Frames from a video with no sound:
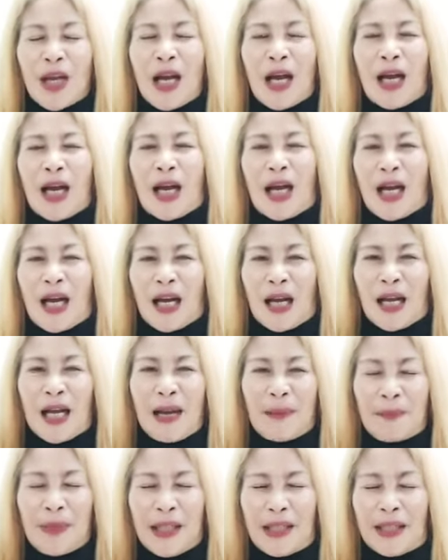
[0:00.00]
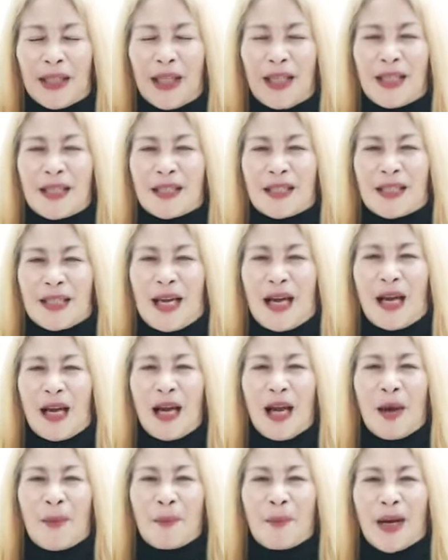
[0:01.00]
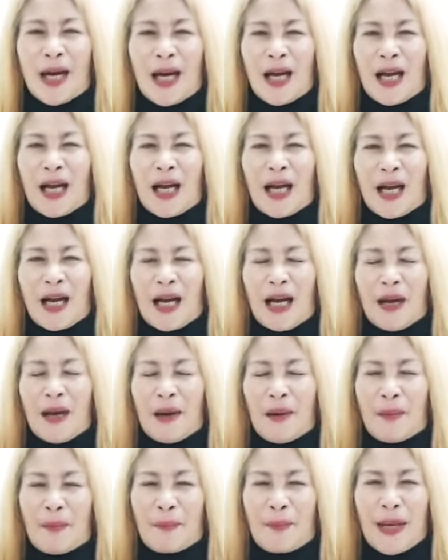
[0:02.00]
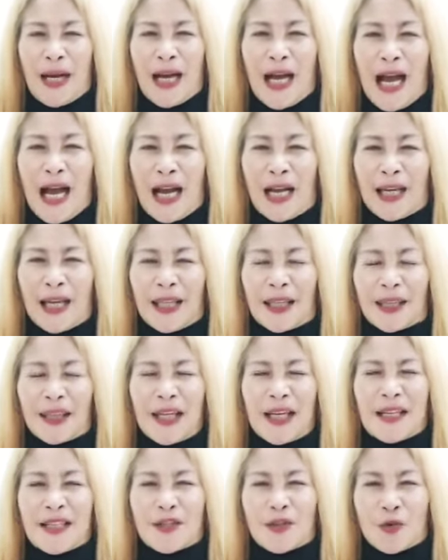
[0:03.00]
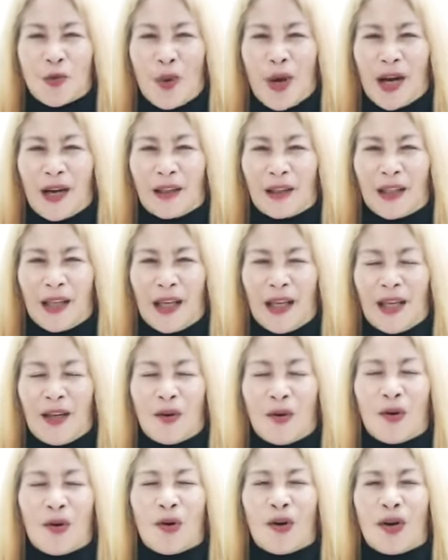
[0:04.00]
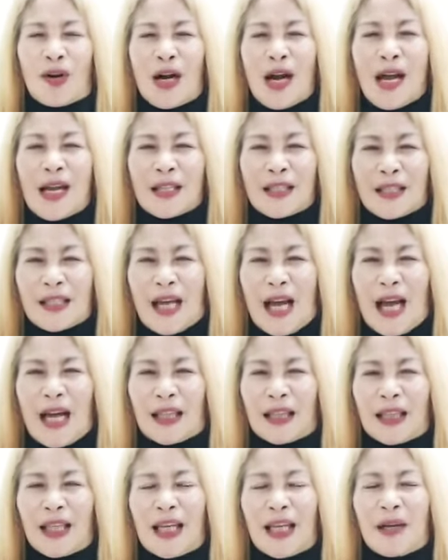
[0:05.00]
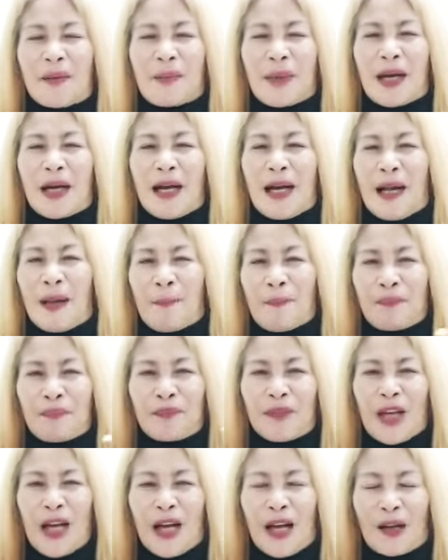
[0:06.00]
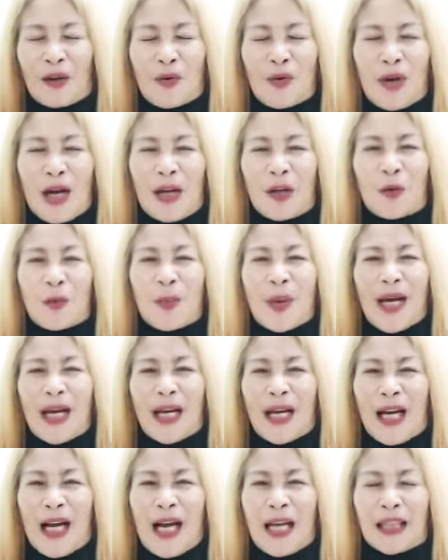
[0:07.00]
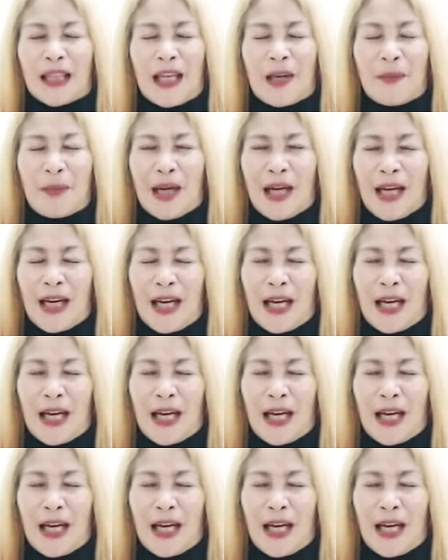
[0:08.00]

uh, gamitin sa mga pag-akit ng swerte or sa ating mga uh, kung ano man ang ating mga